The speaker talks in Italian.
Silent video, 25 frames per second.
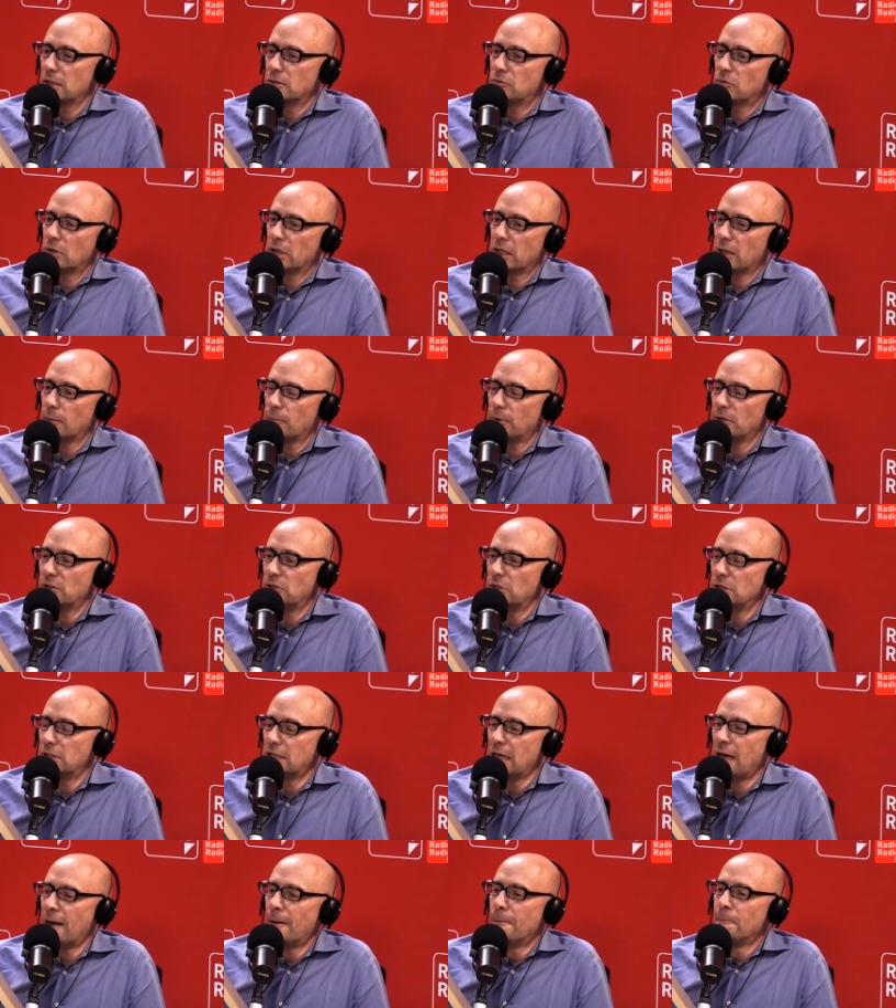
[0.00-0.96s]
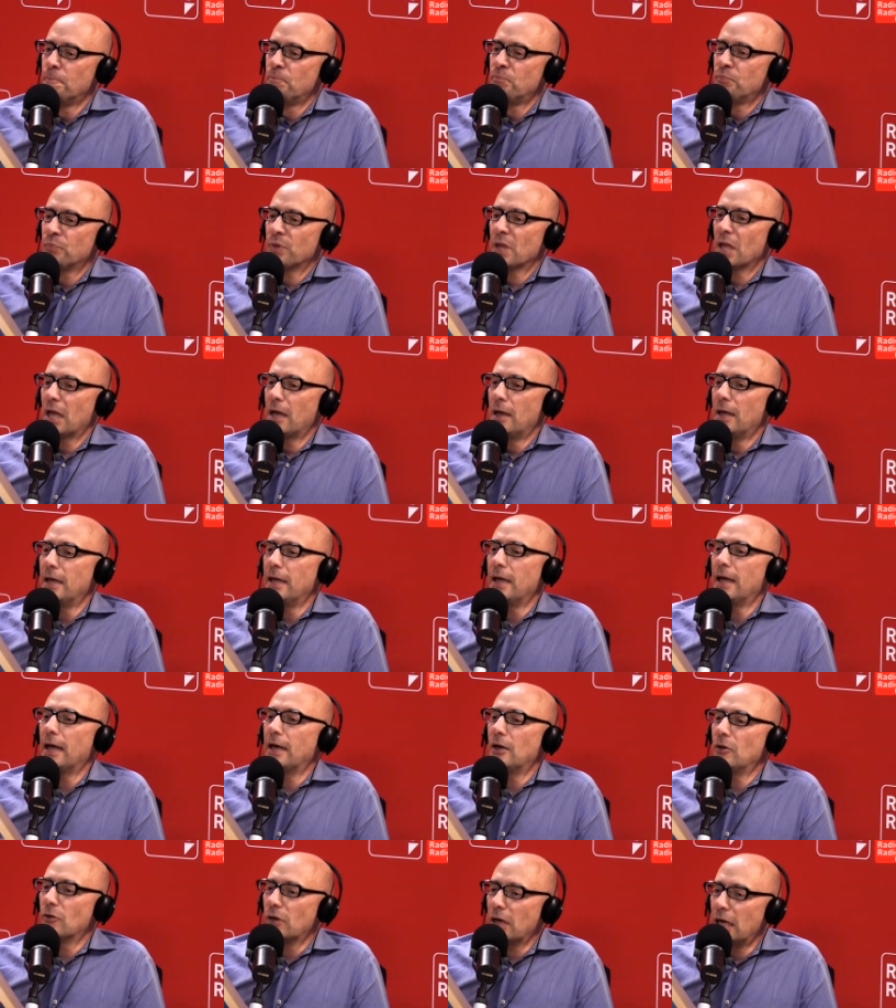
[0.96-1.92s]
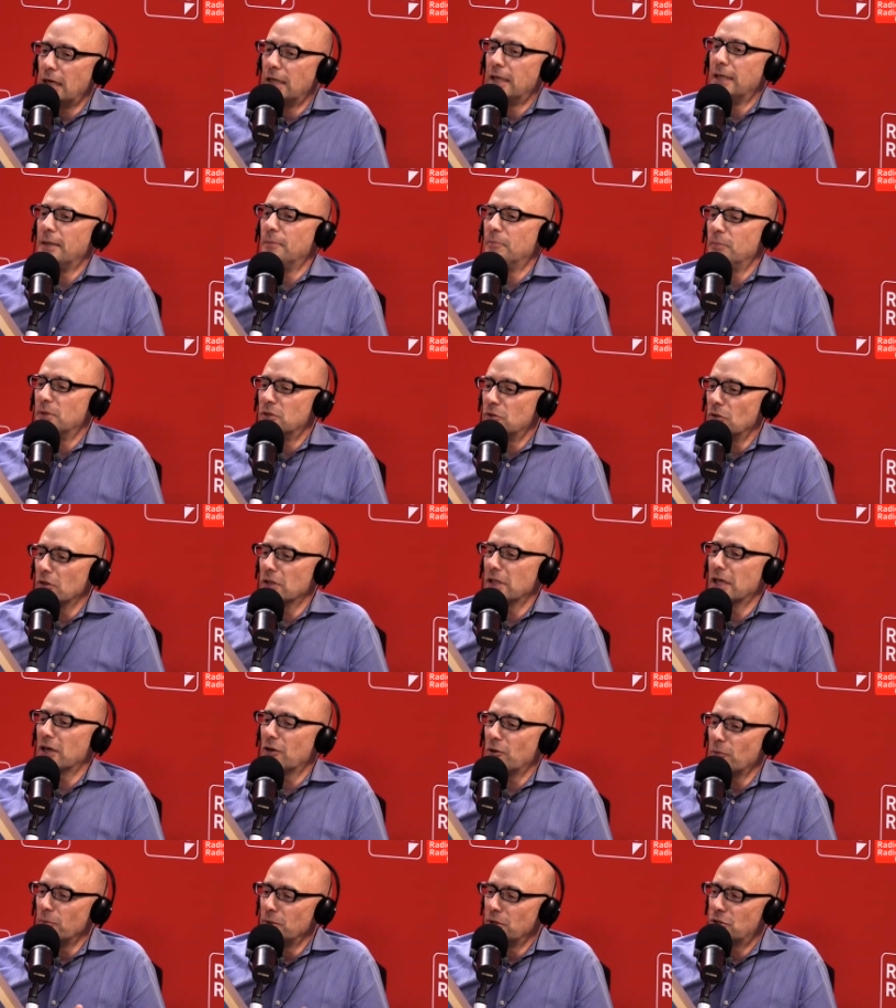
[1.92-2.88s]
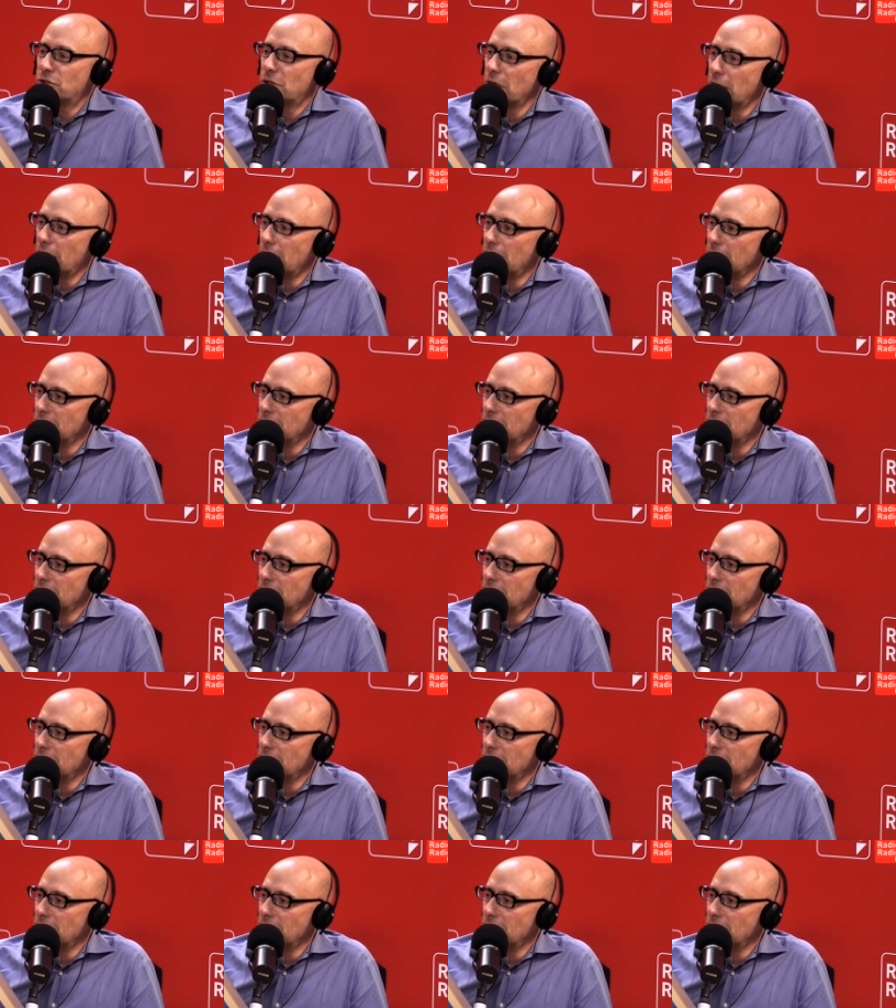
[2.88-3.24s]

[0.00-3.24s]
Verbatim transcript: sua capacità. E allora lì bisogna cominciare a